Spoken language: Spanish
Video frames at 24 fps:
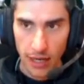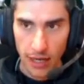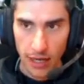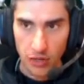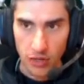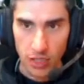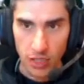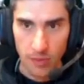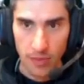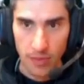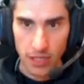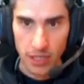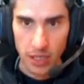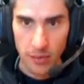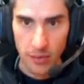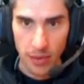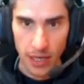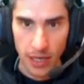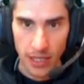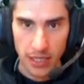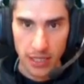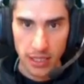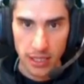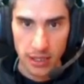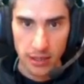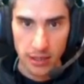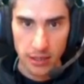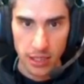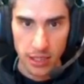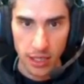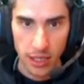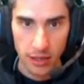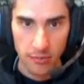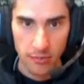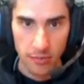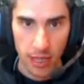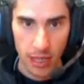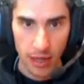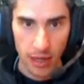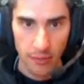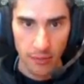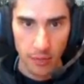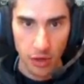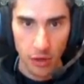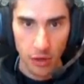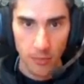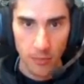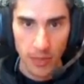nos han mandado para adelante Sí, mira, mi
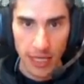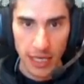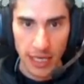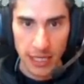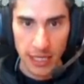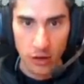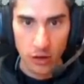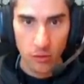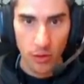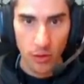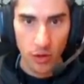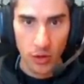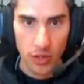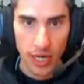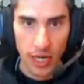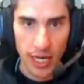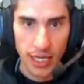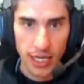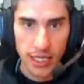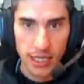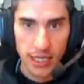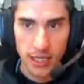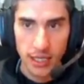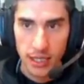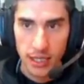compi que es el número 3